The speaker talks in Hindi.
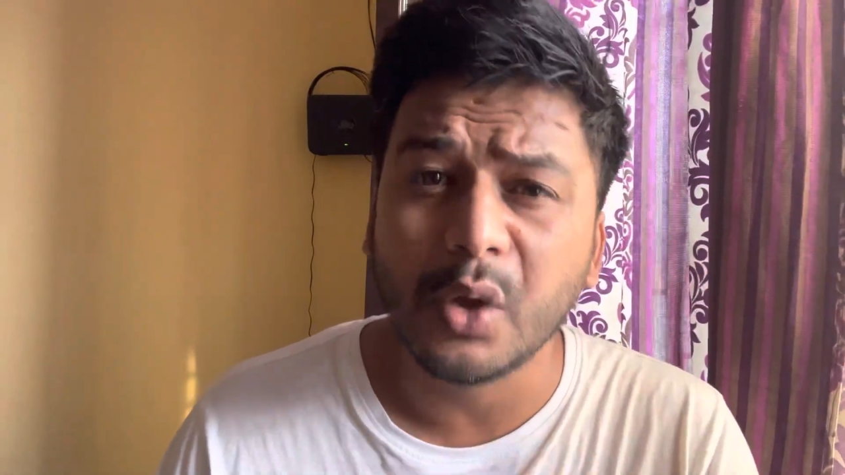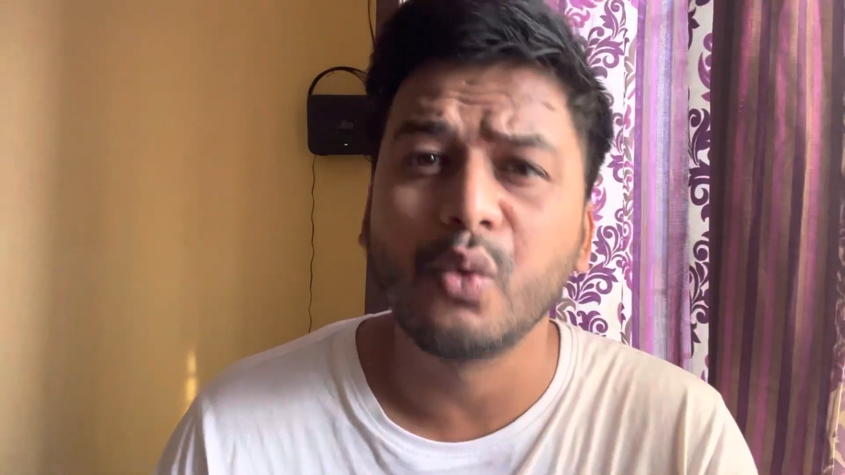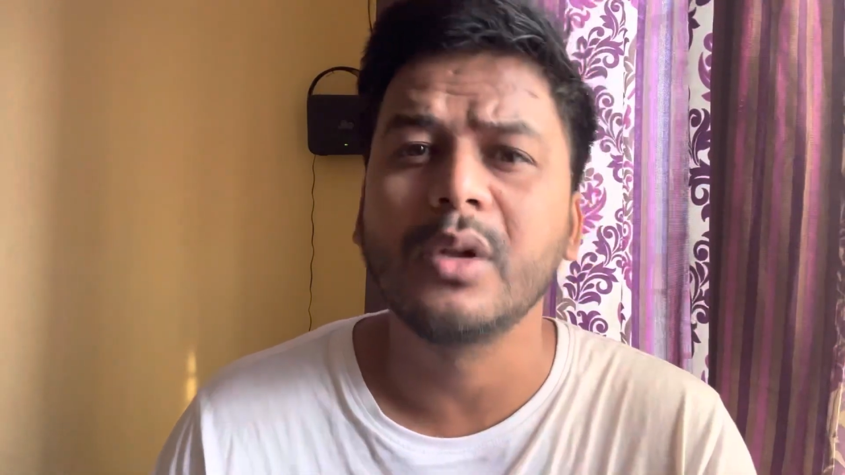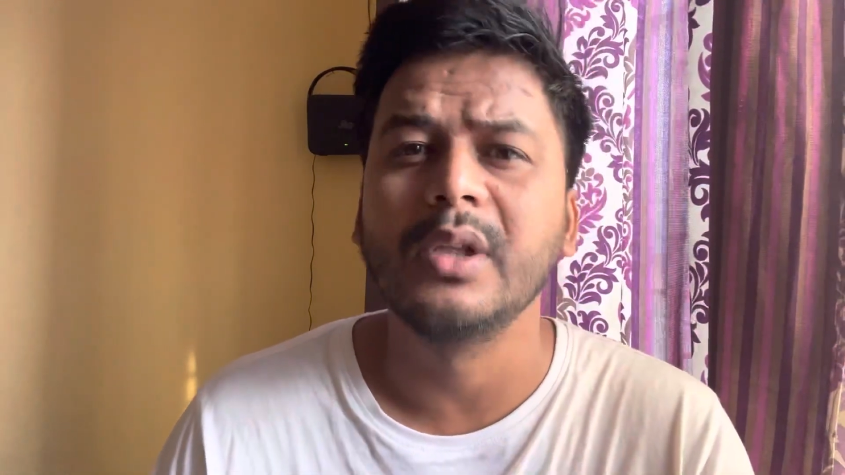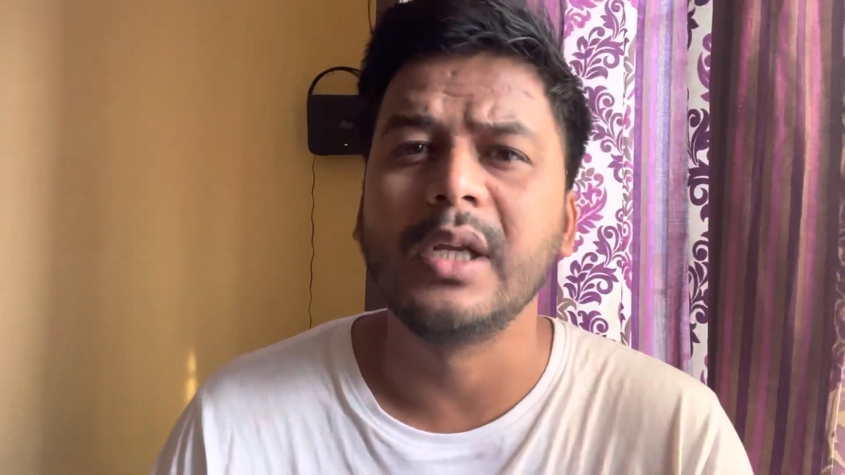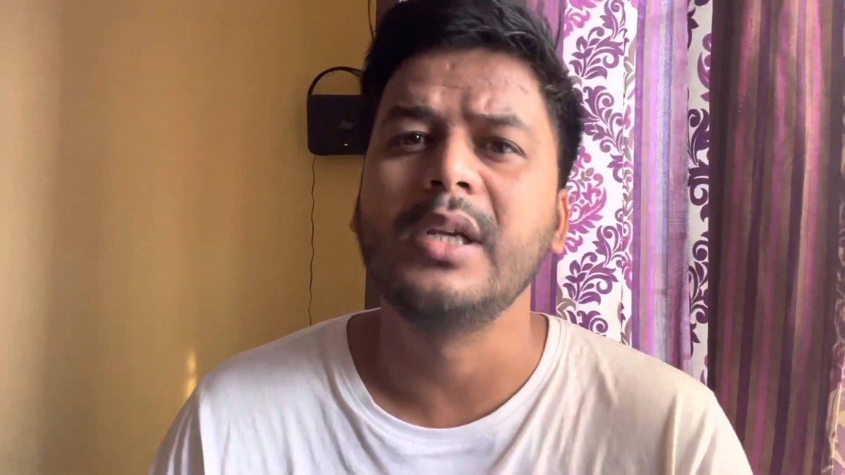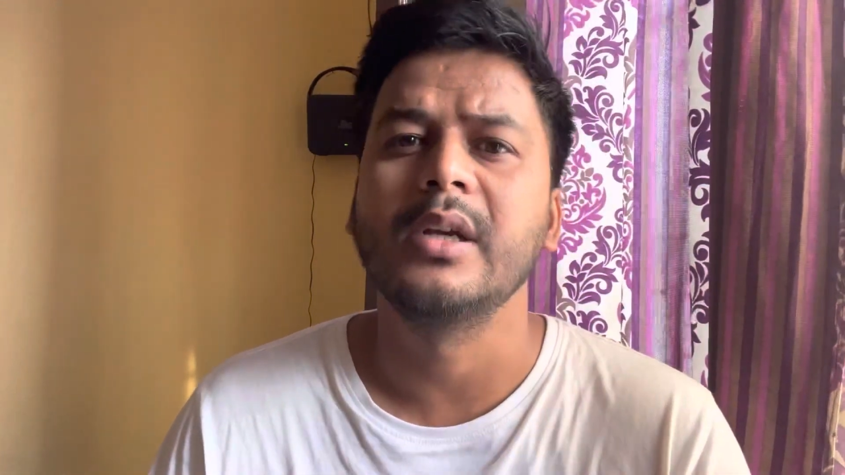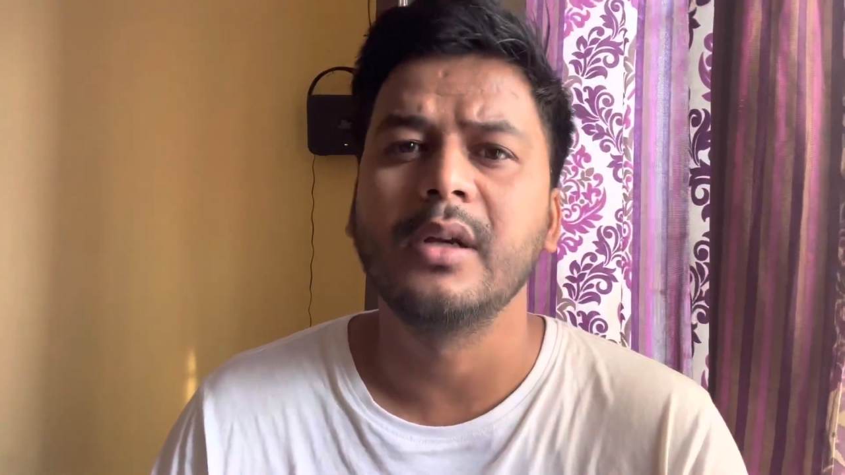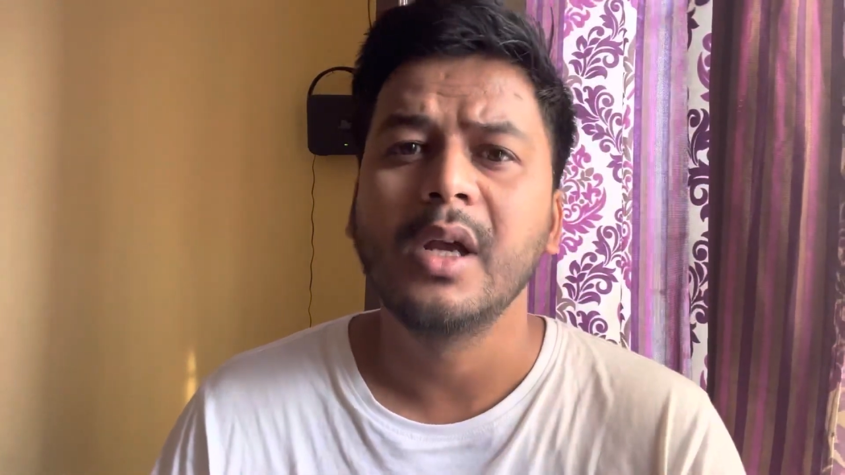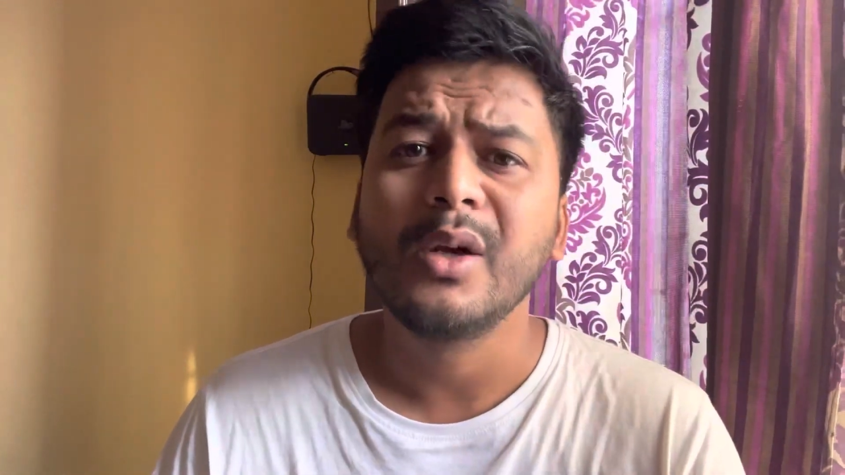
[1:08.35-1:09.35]
ज़रूरत नहीं
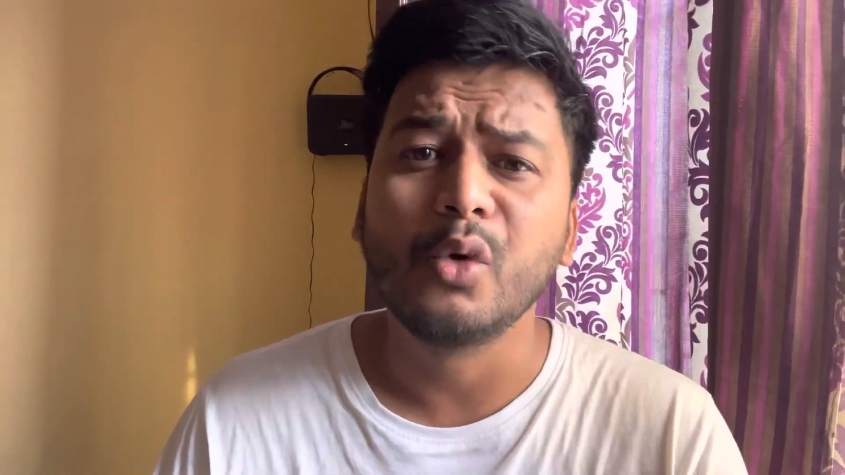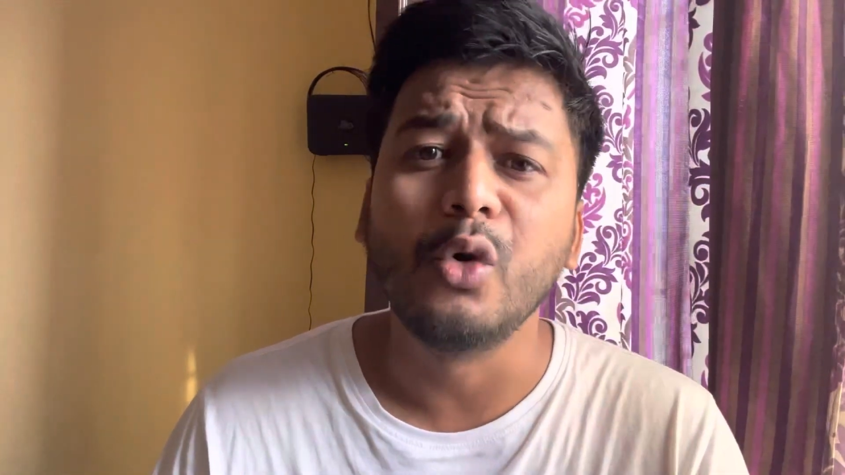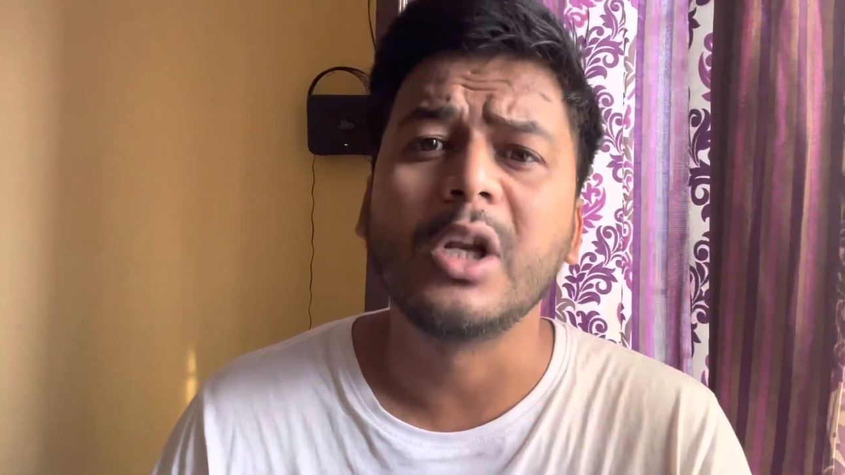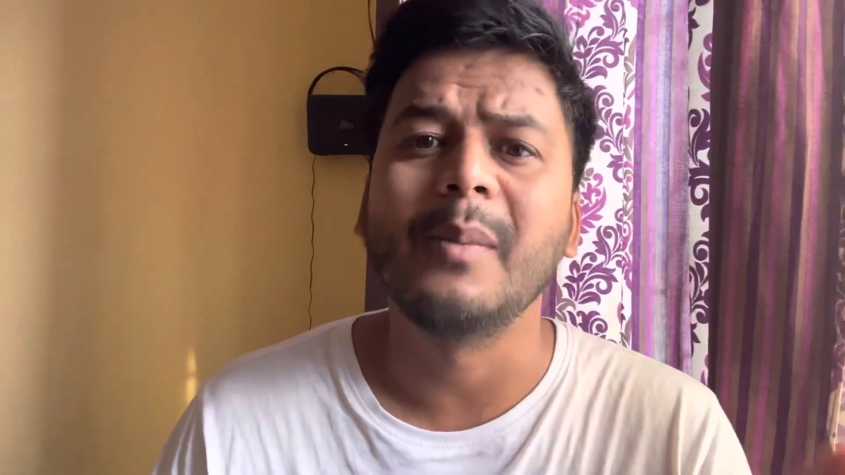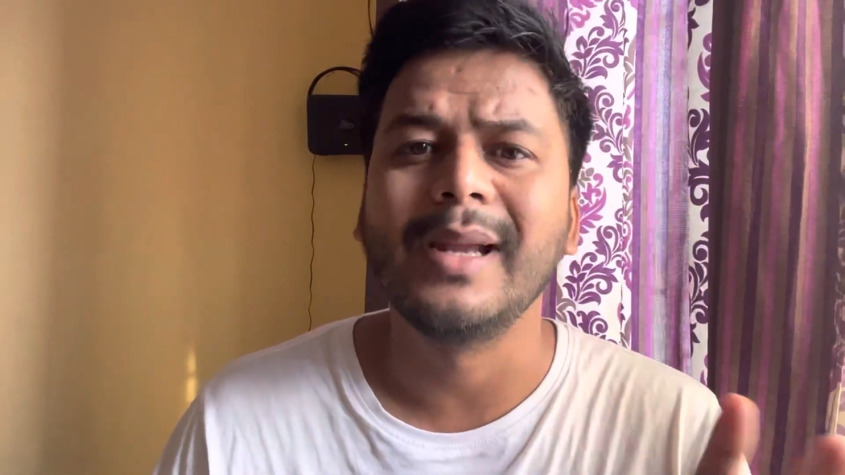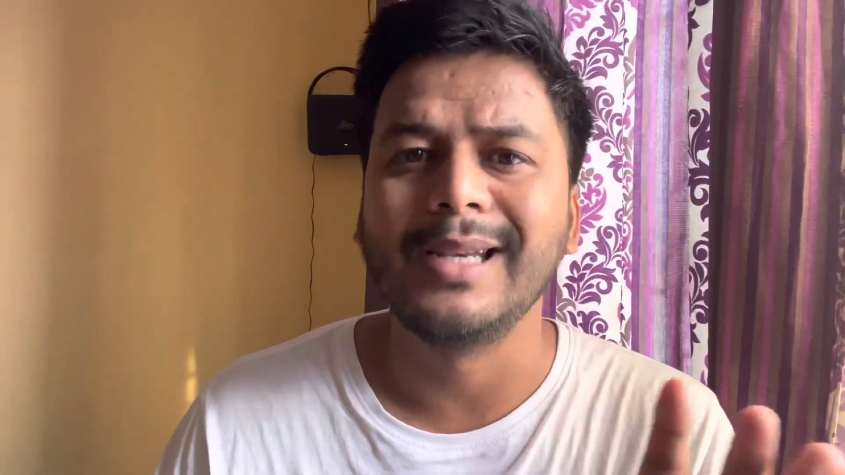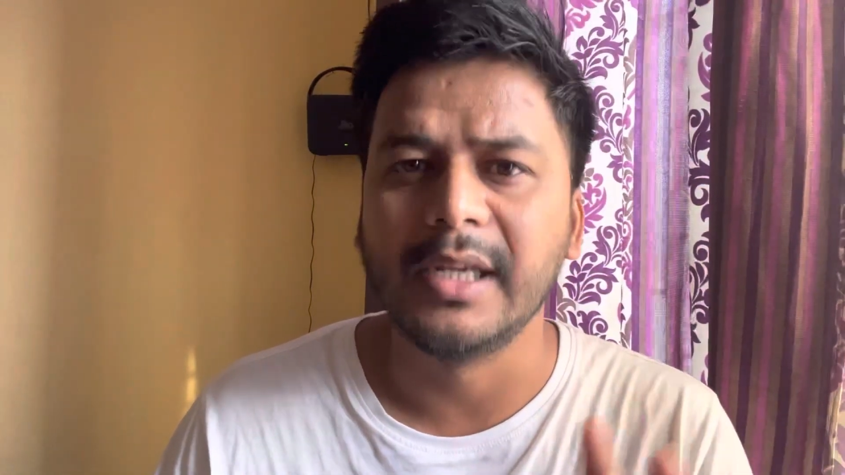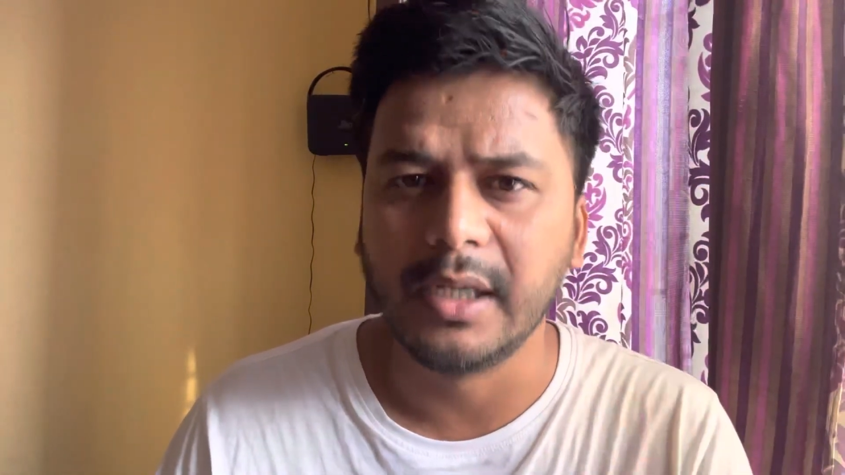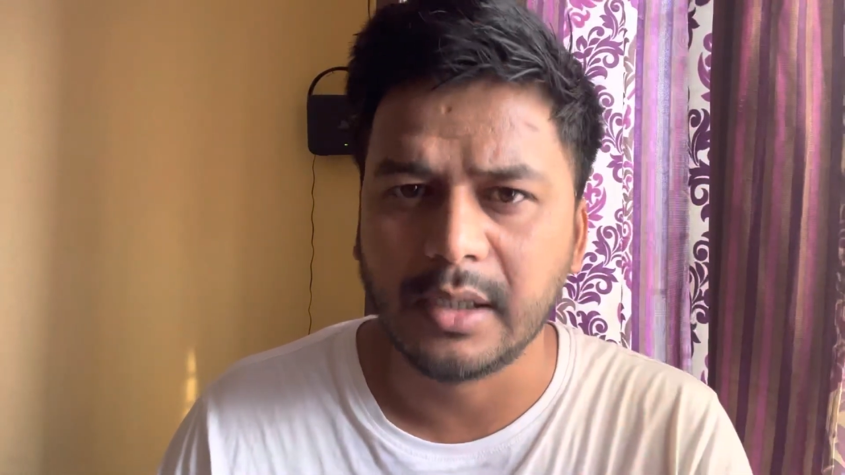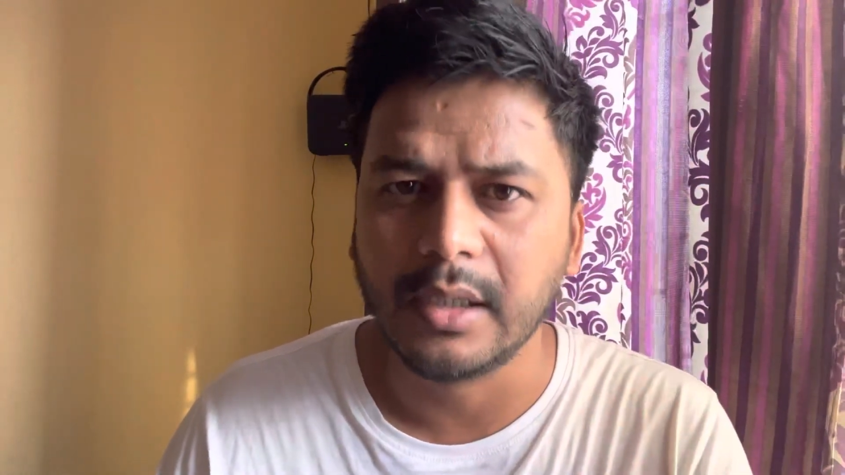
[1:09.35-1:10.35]
है ग्लूटामाइन
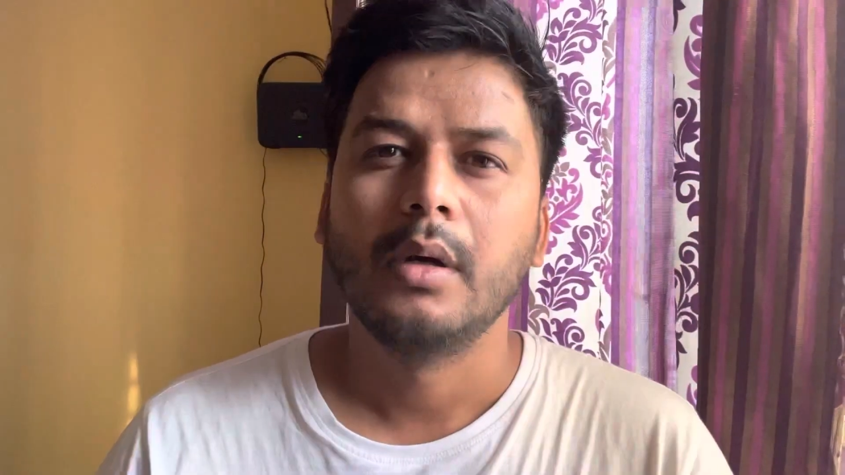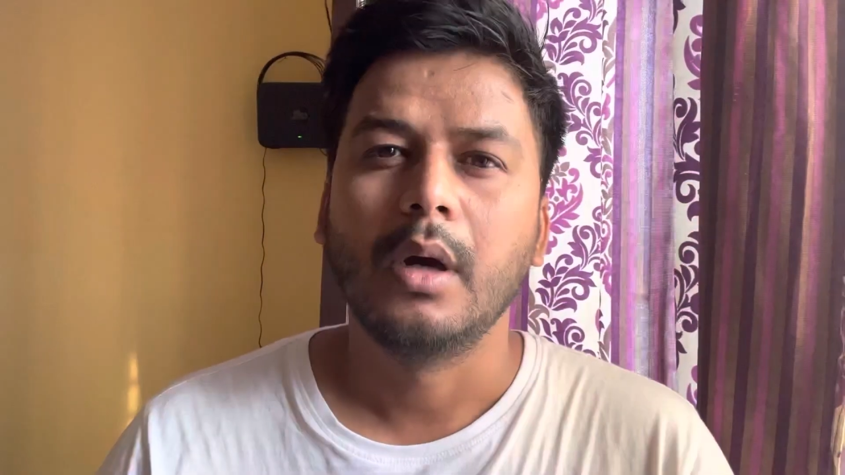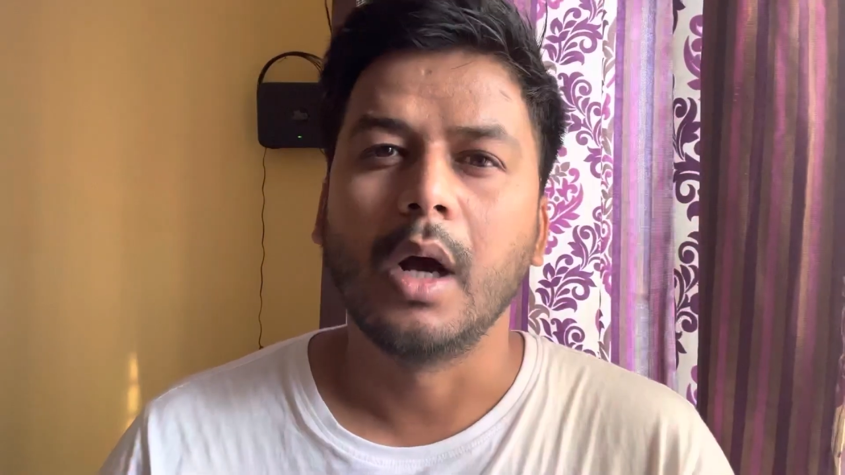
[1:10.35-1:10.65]
लेने की